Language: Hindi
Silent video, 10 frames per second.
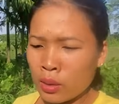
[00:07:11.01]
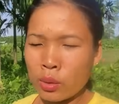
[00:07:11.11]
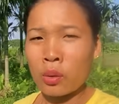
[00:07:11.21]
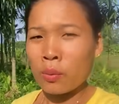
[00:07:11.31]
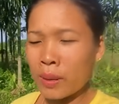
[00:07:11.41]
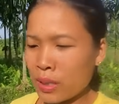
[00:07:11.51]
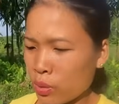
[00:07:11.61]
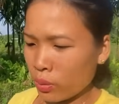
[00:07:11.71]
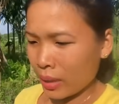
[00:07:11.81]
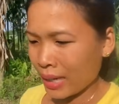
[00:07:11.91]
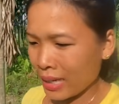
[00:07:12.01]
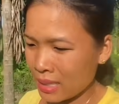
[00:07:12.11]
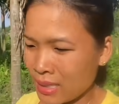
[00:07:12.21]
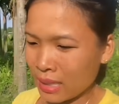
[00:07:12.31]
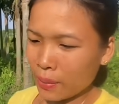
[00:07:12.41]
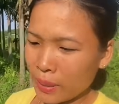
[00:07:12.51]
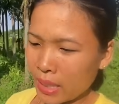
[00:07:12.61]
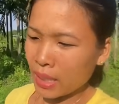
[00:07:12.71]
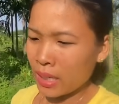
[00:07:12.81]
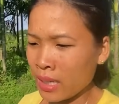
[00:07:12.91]
दो बज चुका है जाना
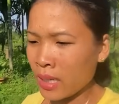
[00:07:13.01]
पड़ेगा